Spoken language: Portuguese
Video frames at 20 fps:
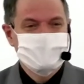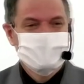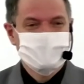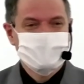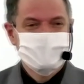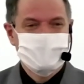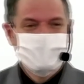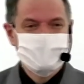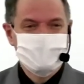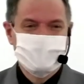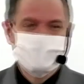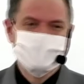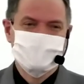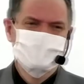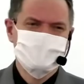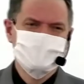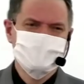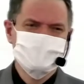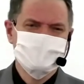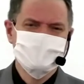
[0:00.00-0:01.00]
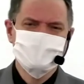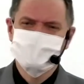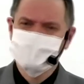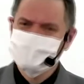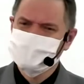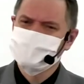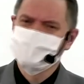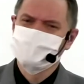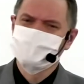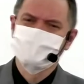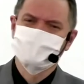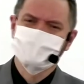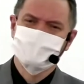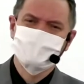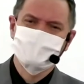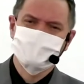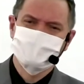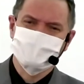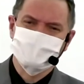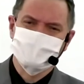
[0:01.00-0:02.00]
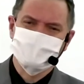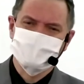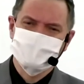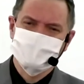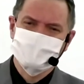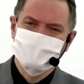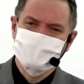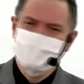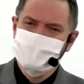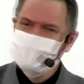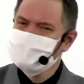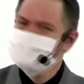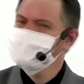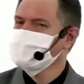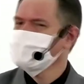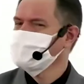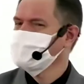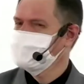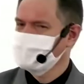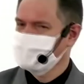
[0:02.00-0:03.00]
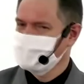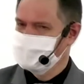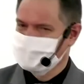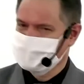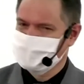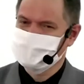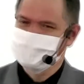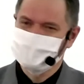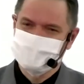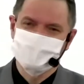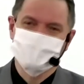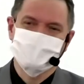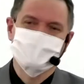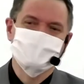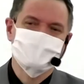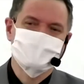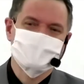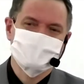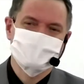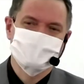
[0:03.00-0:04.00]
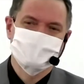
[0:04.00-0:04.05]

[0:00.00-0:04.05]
a partir de circunstâncias entristecedoras?